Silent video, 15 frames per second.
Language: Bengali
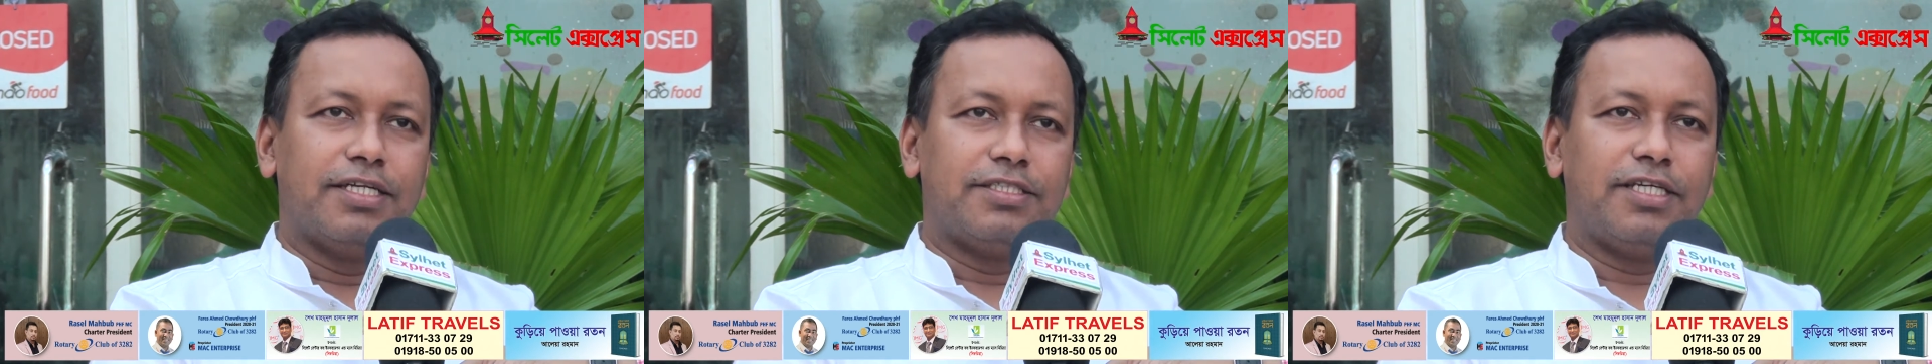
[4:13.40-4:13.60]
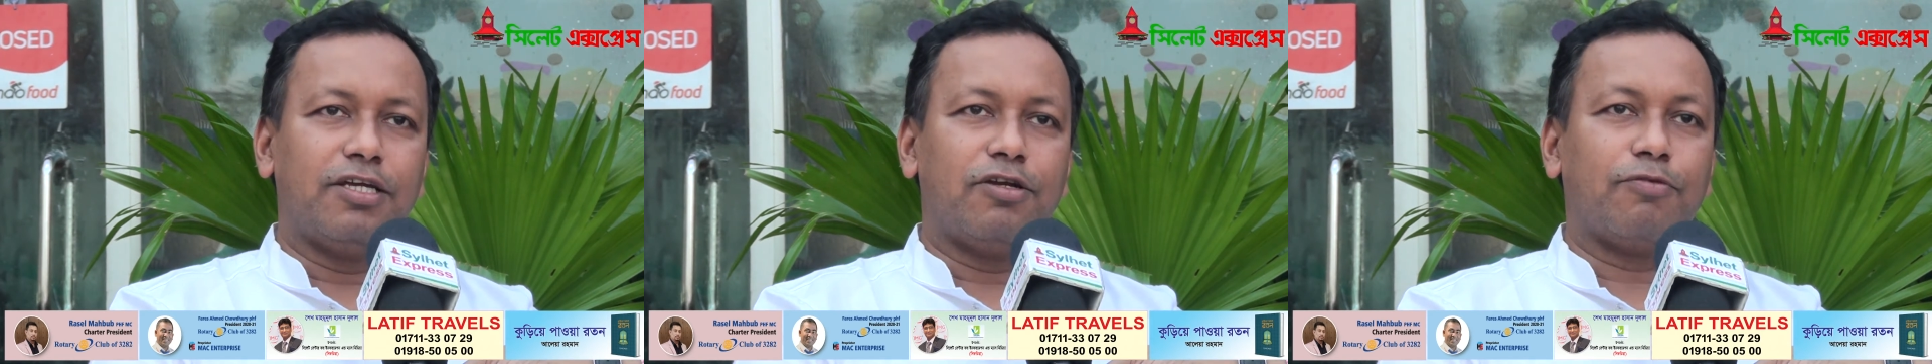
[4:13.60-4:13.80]

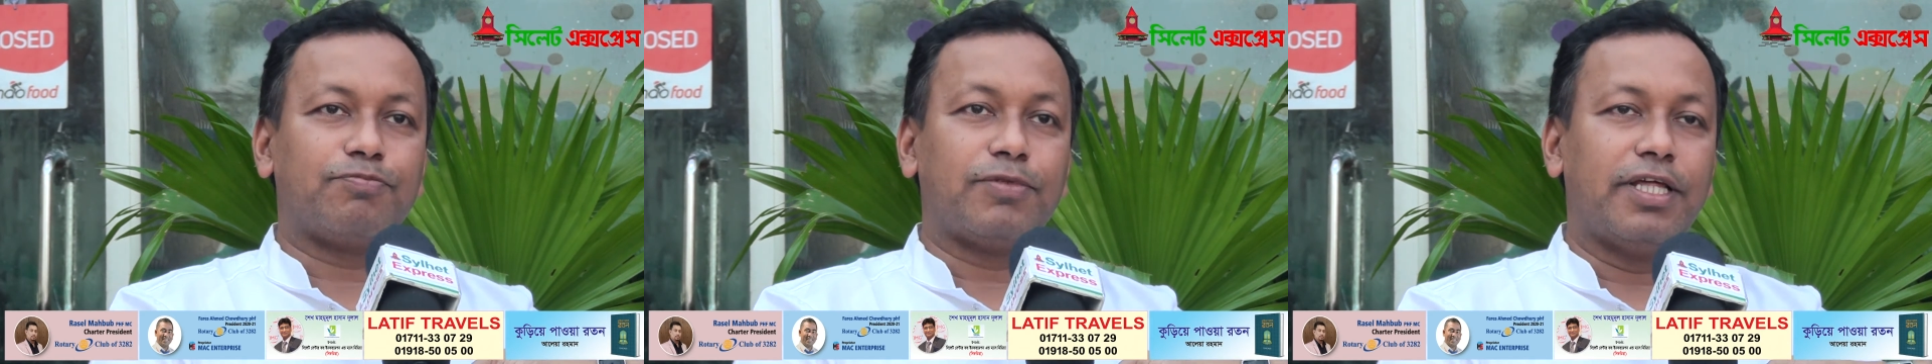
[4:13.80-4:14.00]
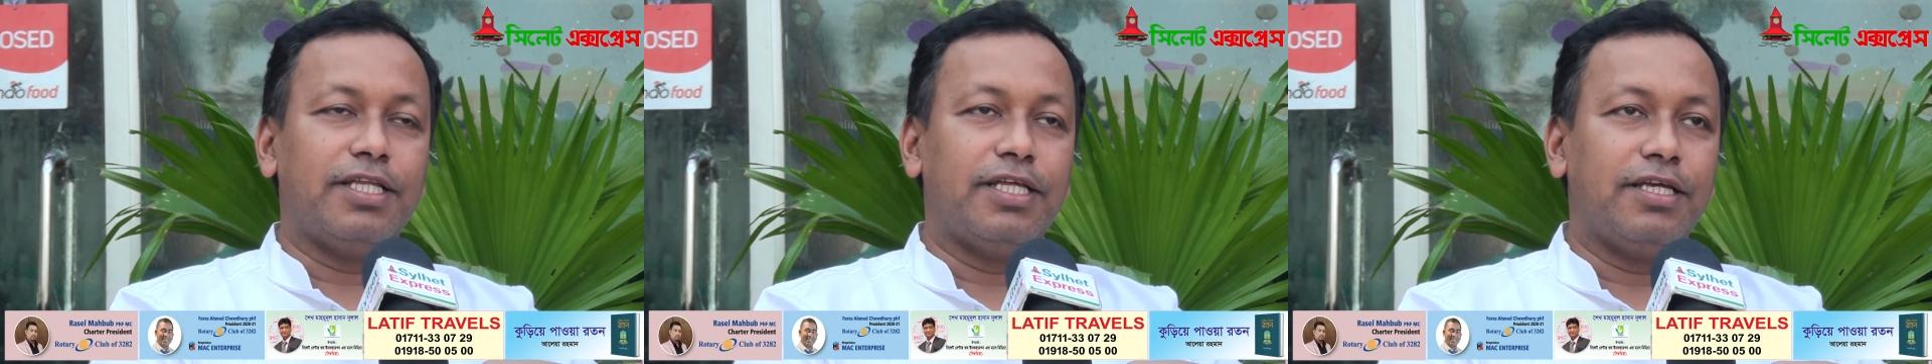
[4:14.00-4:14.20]
সে
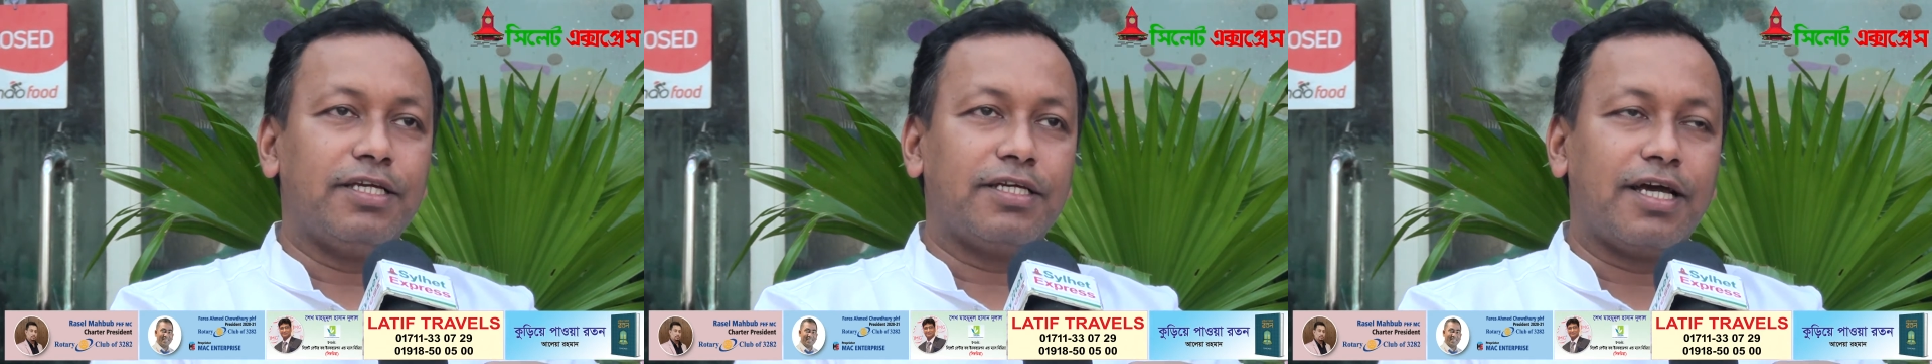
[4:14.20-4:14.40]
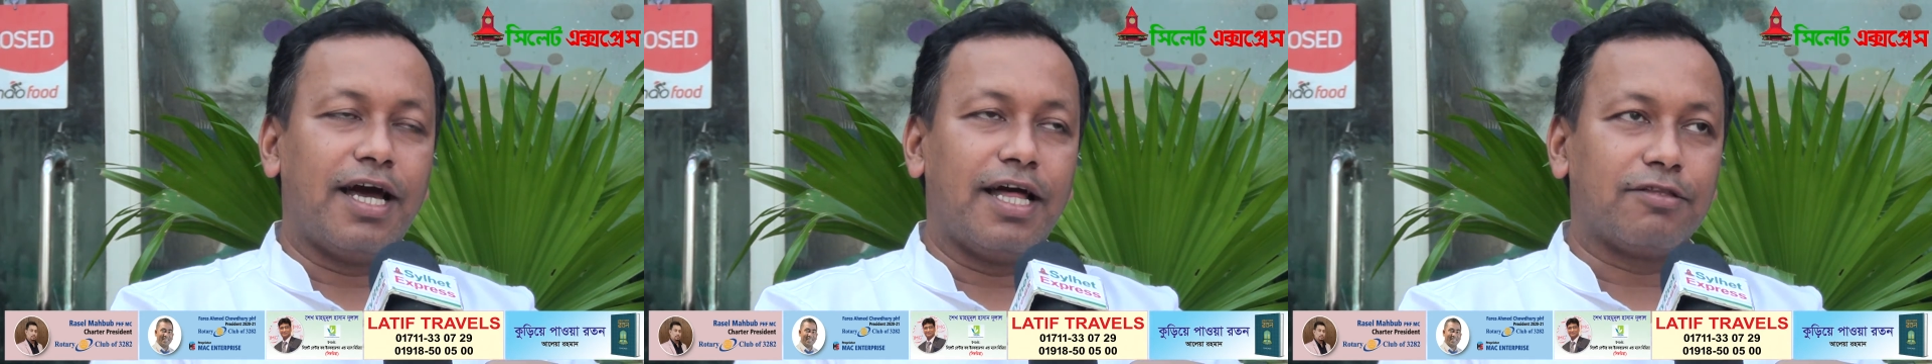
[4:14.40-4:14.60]
রপ্তানি
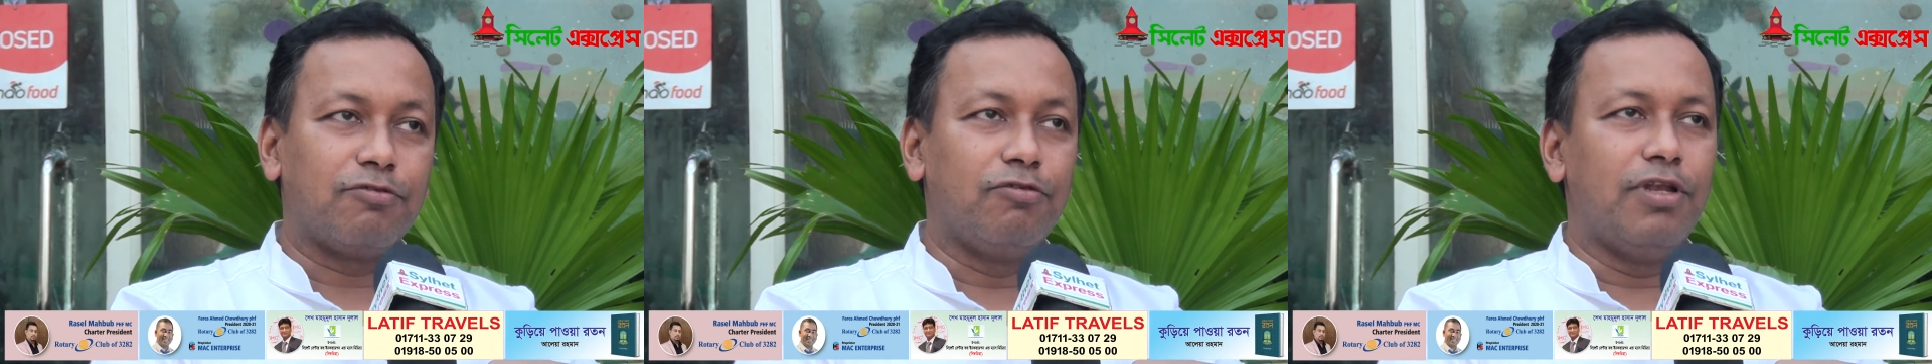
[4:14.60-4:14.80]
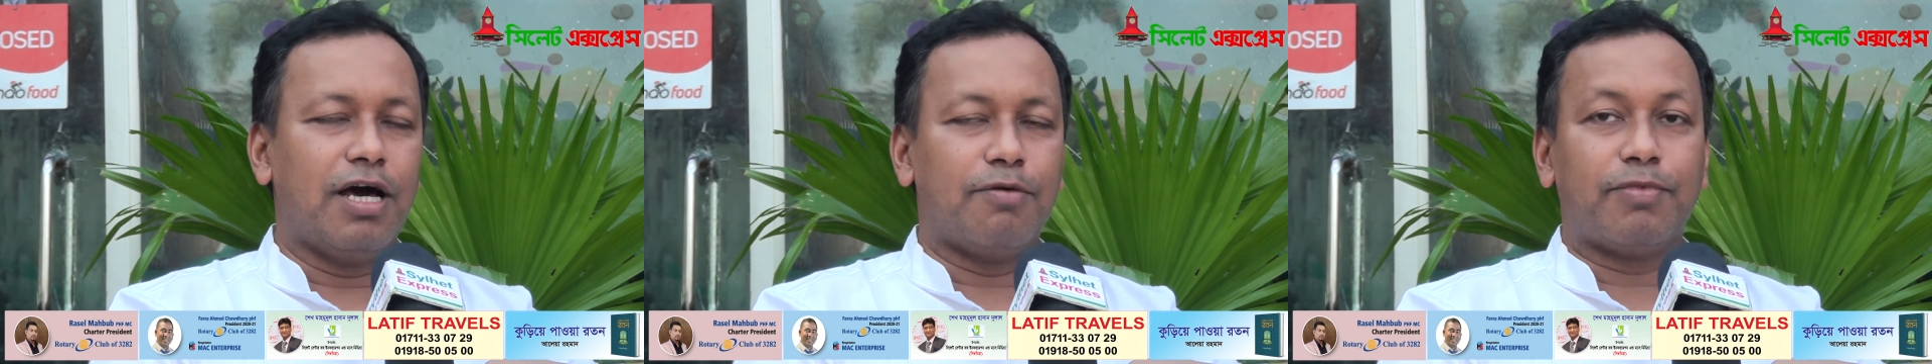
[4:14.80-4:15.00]

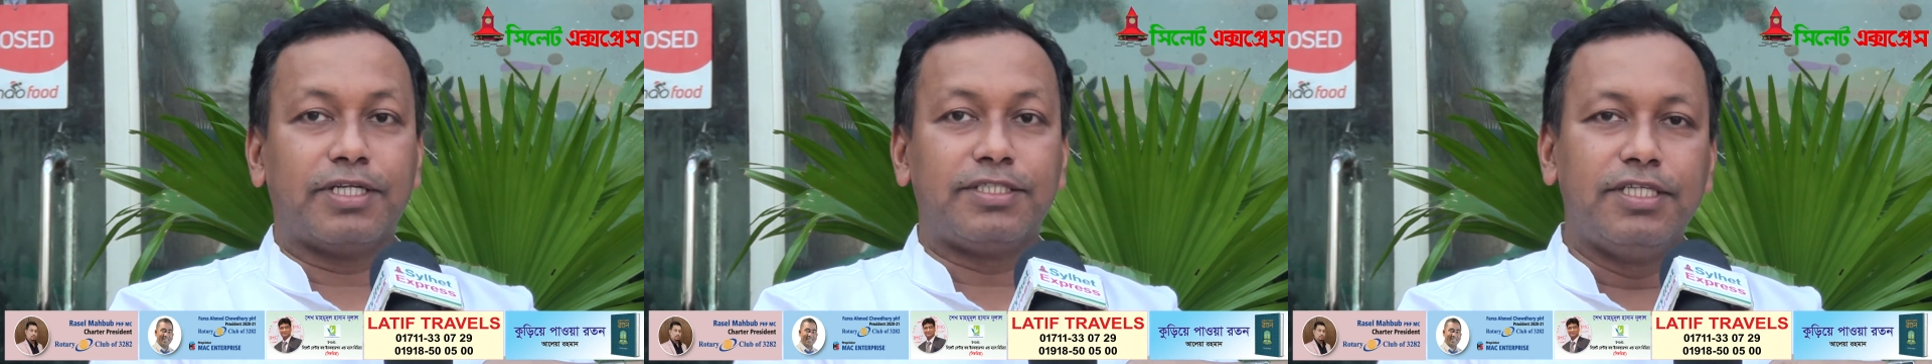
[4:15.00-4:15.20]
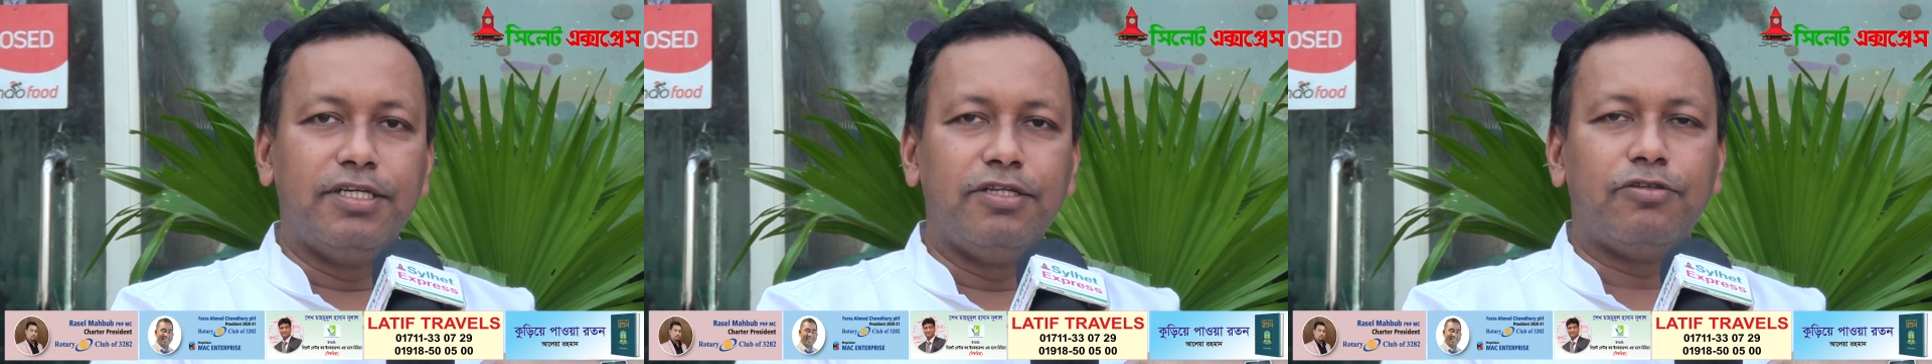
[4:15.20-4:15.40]
খাতগুলো আমরা
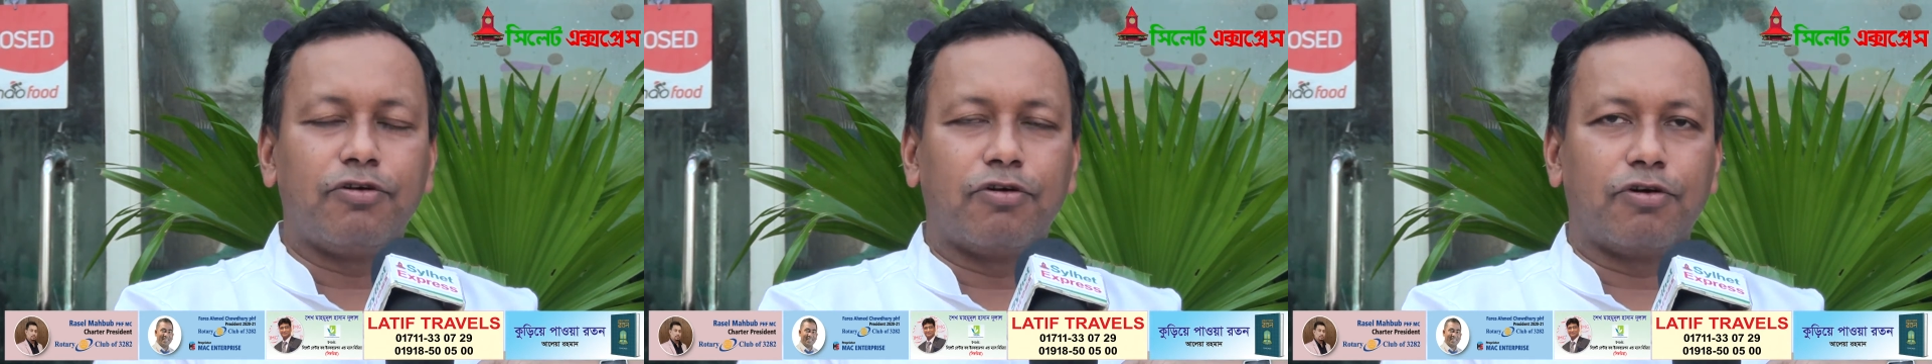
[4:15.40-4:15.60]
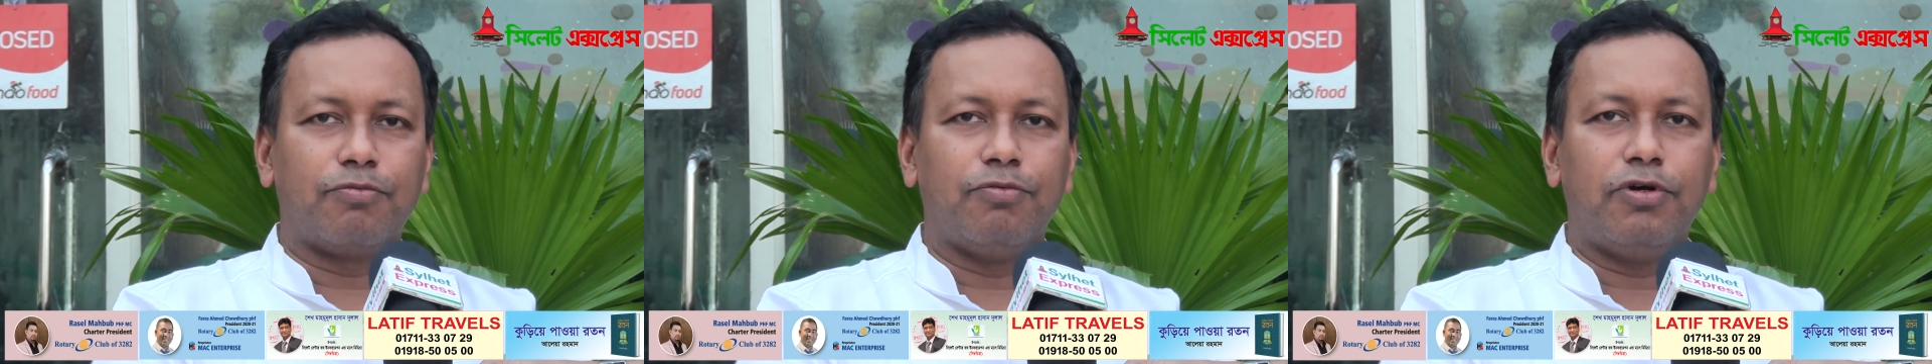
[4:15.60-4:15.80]
চিহ্নিত
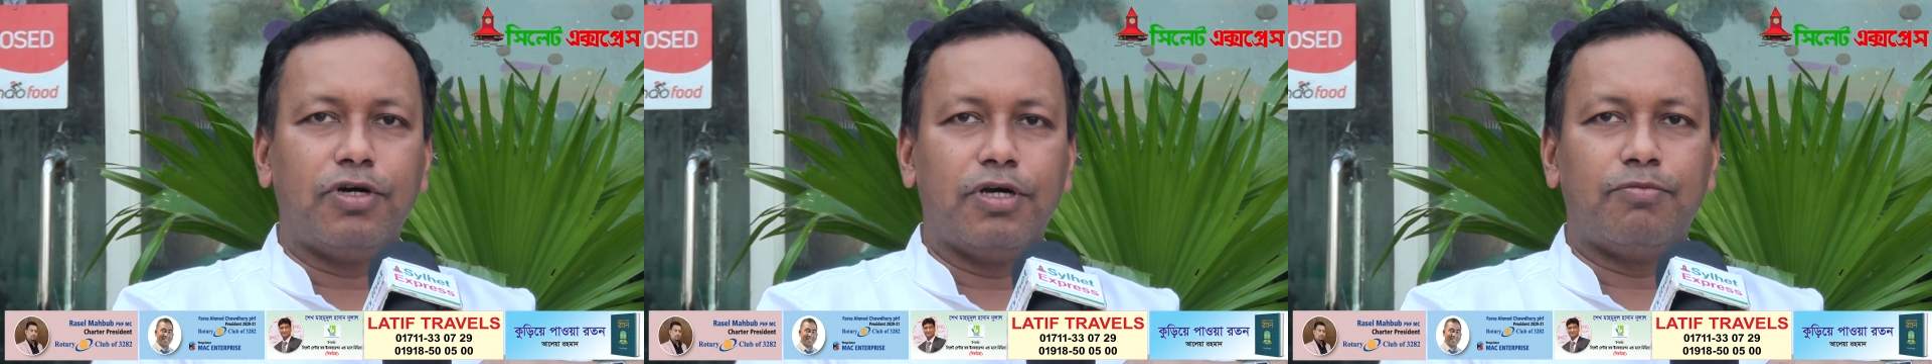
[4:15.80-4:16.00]
করব